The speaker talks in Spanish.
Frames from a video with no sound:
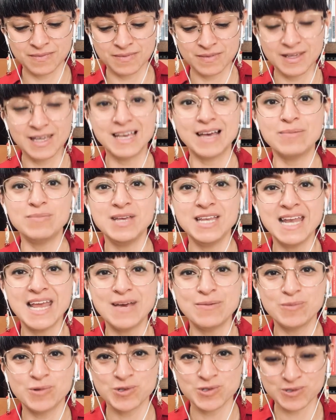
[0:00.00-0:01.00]

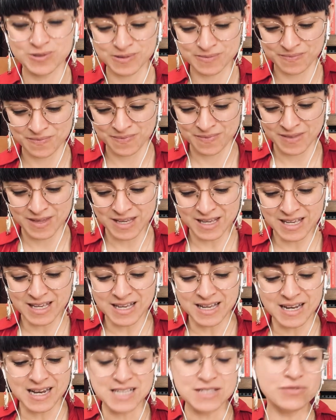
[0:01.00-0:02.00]
Caminemos.
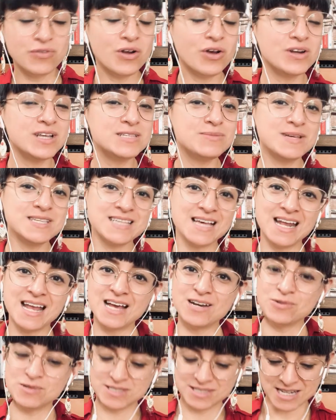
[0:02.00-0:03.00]
Las flores
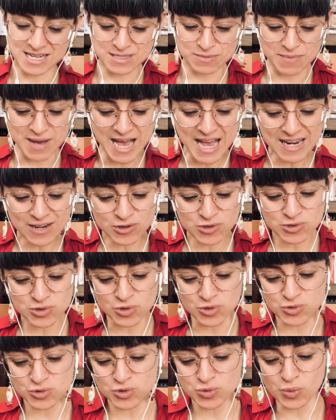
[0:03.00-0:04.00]
besarán nuestras manos
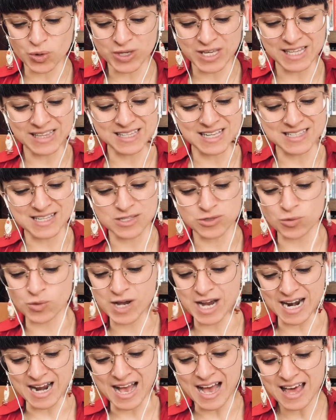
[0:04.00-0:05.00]
con sus boquitas
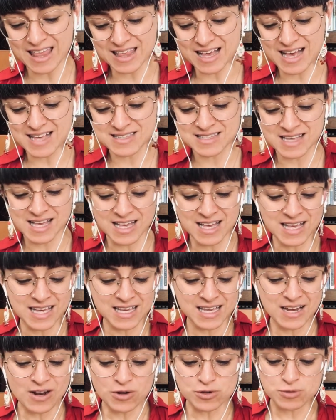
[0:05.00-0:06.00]
azucaradas
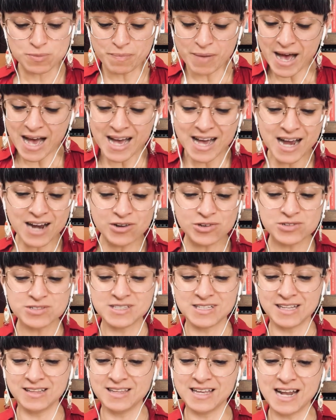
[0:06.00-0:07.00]
y los pájaros
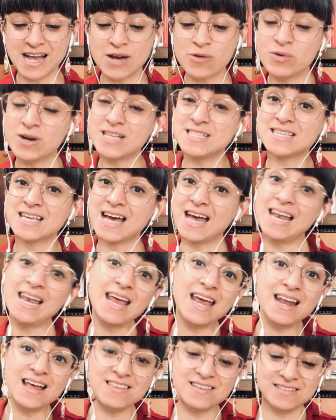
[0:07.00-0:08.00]
tenderán una
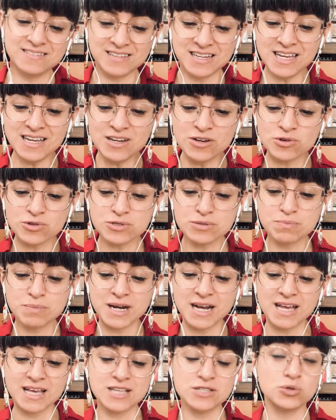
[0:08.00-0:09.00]
escalera de trinos
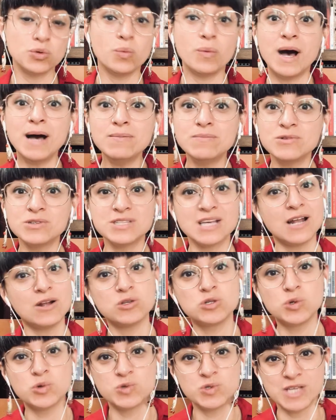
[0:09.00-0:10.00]
para que subamos a
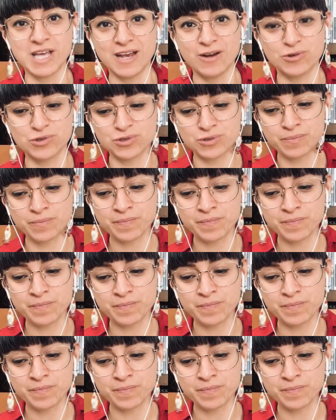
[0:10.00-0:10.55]
los luceros.